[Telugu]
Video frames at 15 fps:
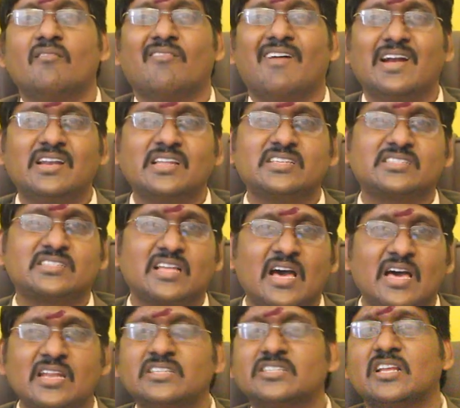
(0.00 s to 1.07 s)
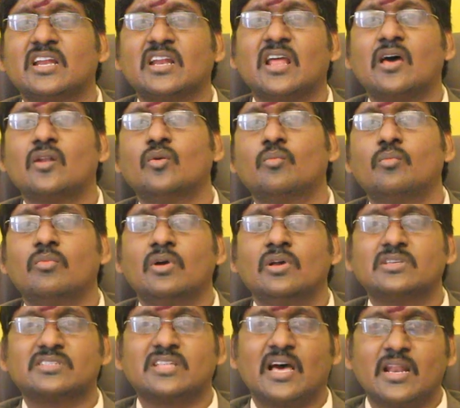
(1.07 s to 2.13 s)
వాటి స్థాన చలనాలు
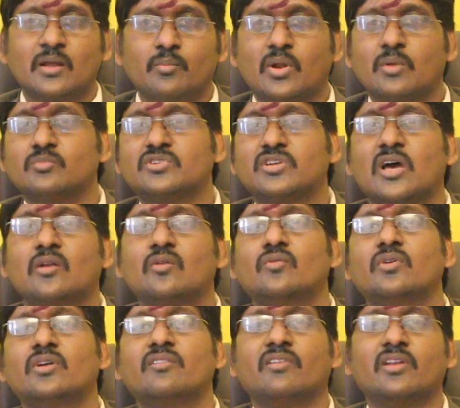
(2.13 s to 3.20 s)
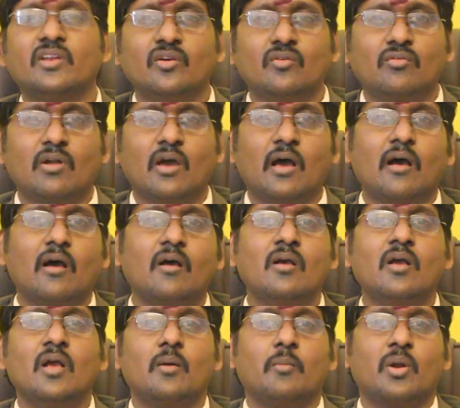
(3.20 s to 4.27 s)
స్థాన భ్రంశాలు ఇవన్నీ కూడా
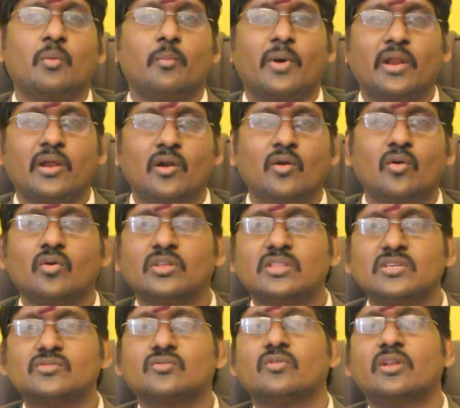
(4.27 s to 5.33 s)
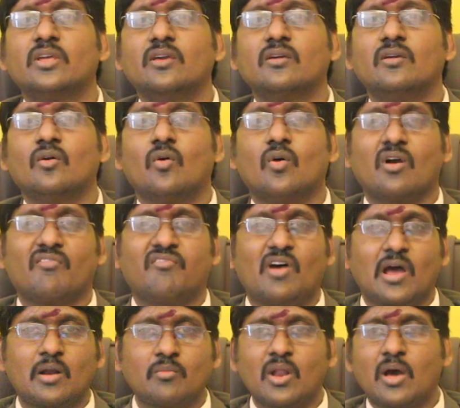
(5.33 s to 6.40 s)
మనం పరిగణలోకి తీసుకొని ఒక
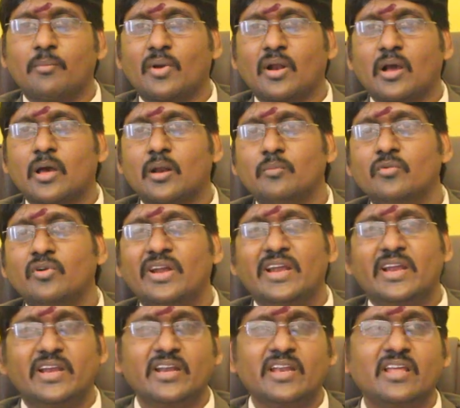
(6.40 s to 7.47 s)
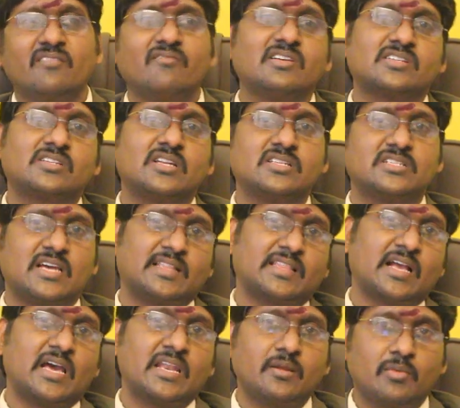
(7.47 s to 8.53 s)
ఫార్ములా ప్రకారం ఇండియన్ వెస్టర్న్
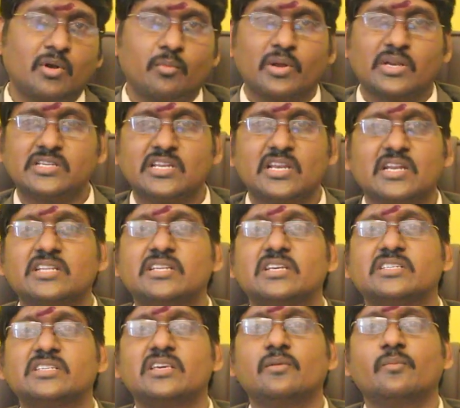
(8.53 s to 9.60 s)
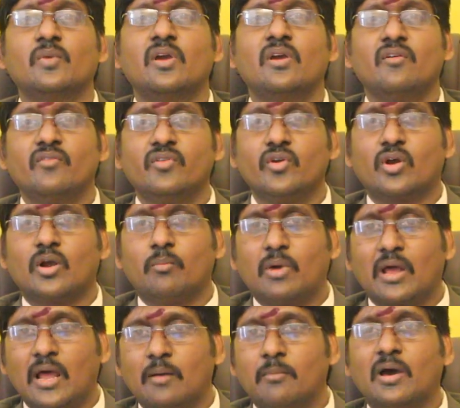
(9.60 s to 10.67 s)
జాతకాన్ని మనం పరిశీలన చేసి ఇది యొక్క
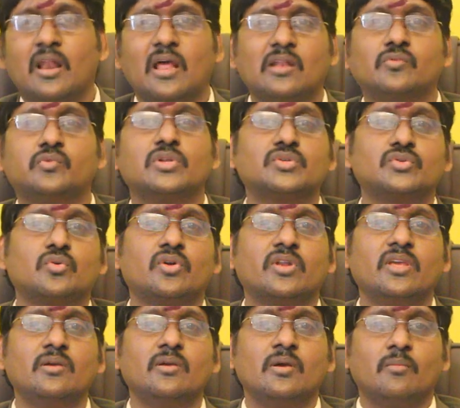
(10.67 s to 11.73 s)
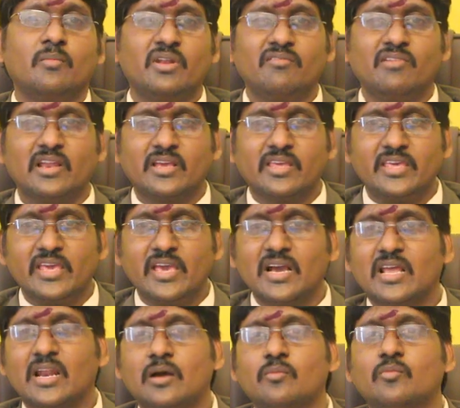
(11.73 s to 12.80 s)
బలాబలాలు తెలుసుకొని మరి వీళ్ళకి ఏ
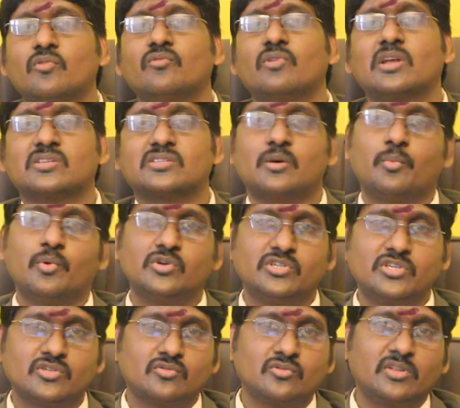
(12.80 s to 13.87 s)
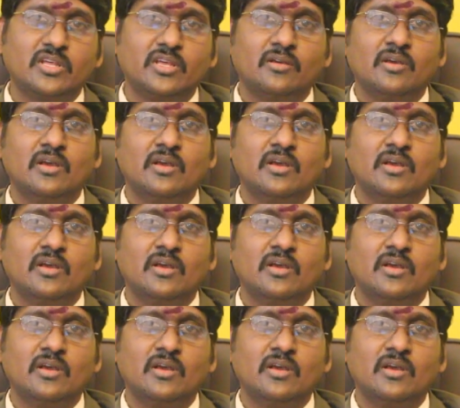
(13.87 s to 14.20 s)
గ్రహము వీళ్ళకి సపోర్ట్ చేస్తుంది